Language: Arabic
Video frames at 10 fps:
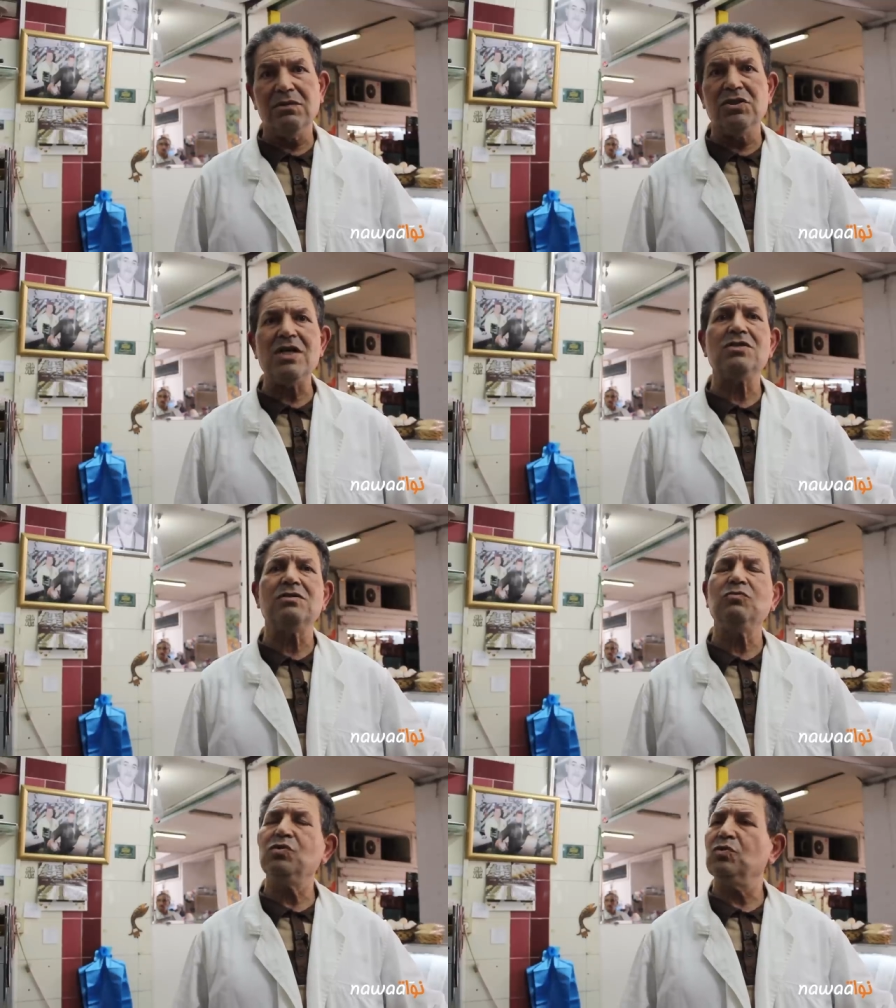
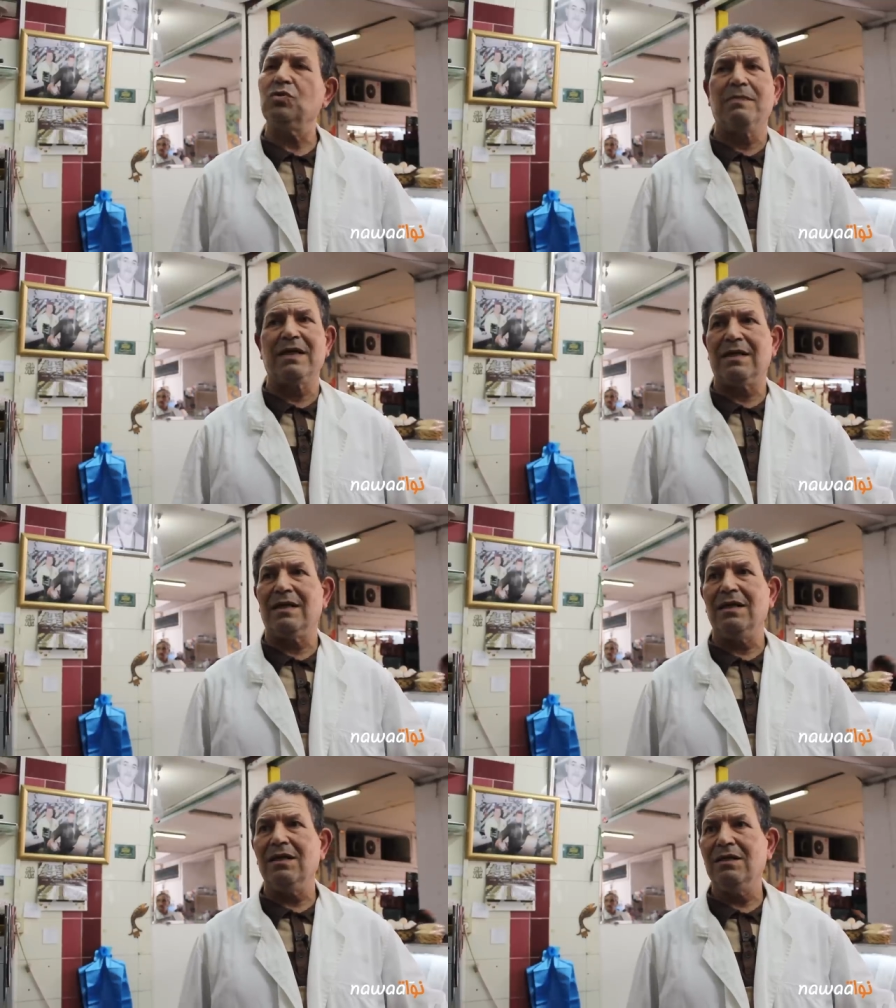دجاجي آه موجود تبارك
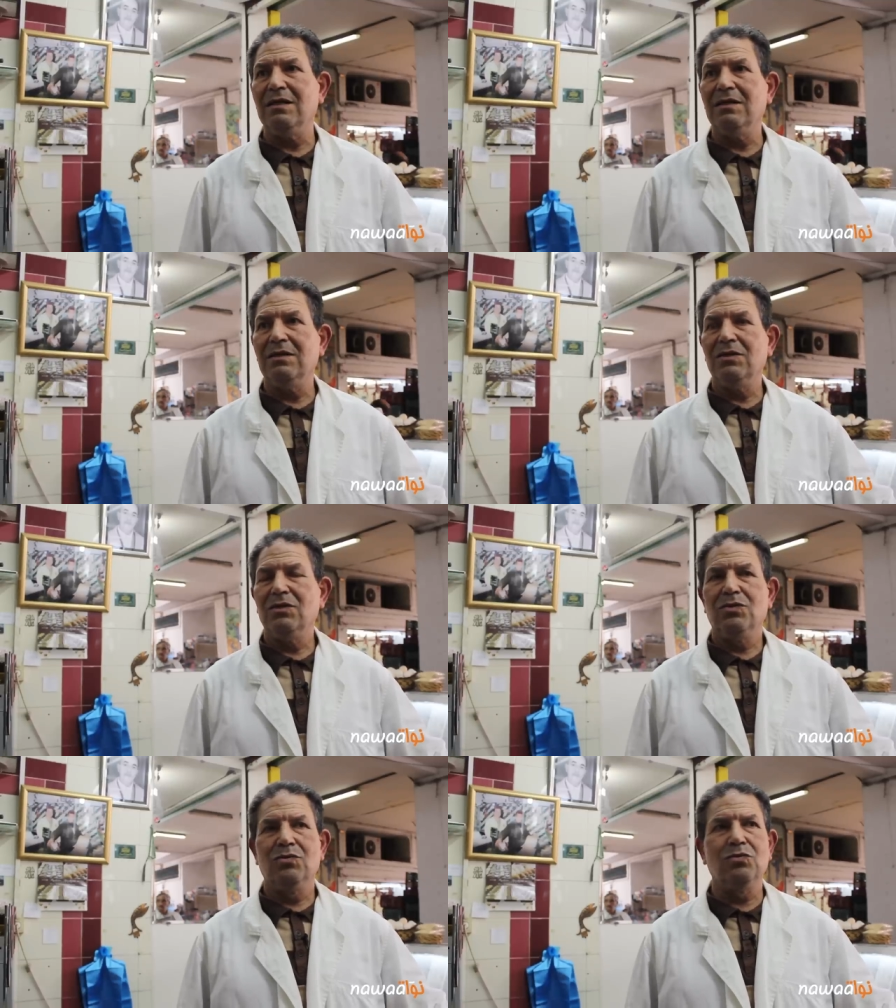الله
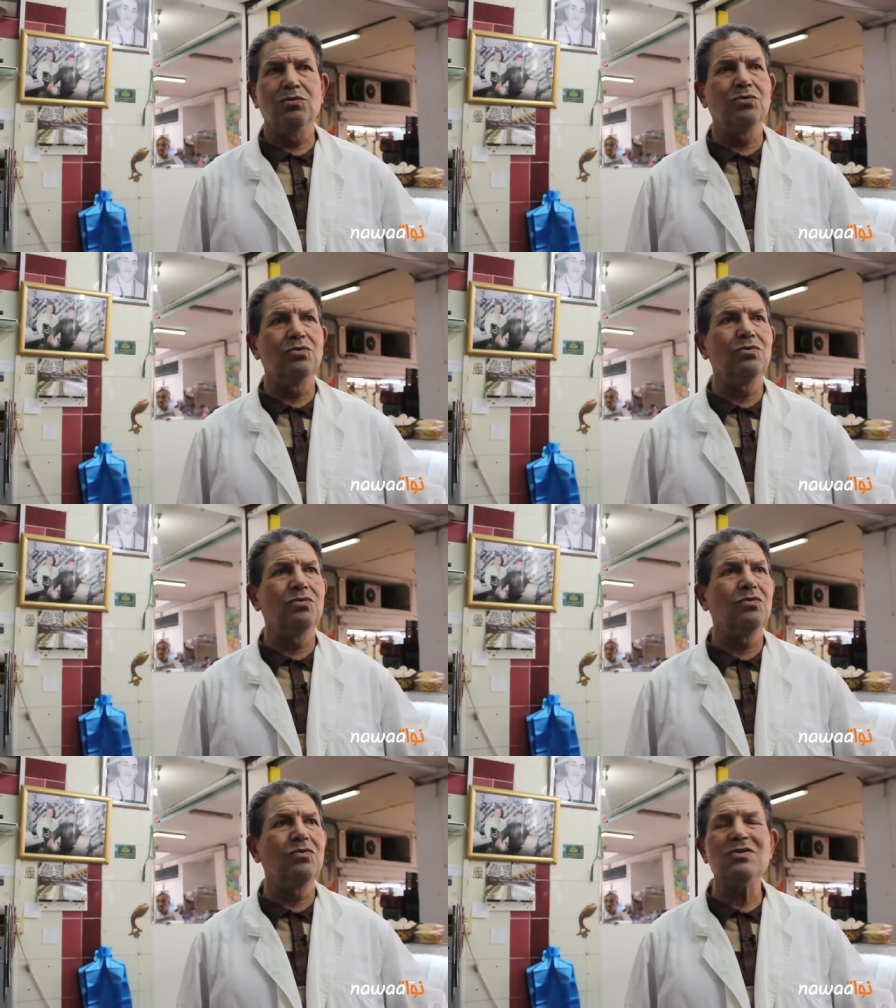
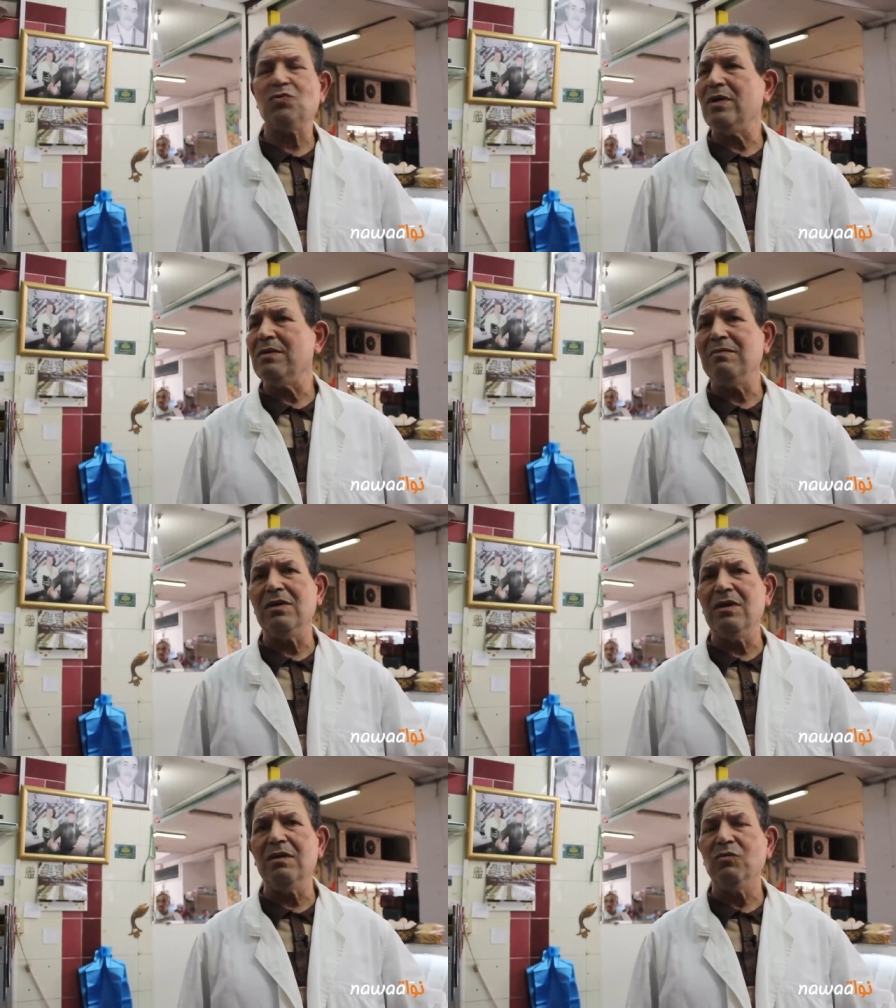والاسوايع
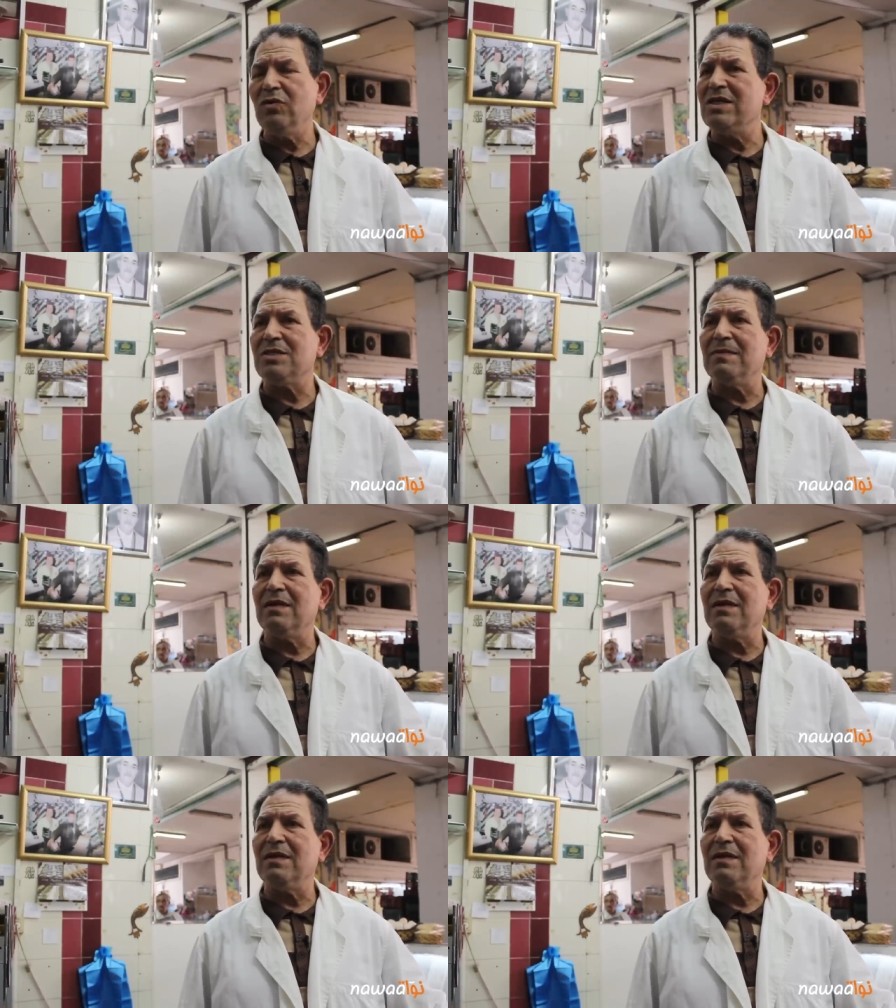مناسبه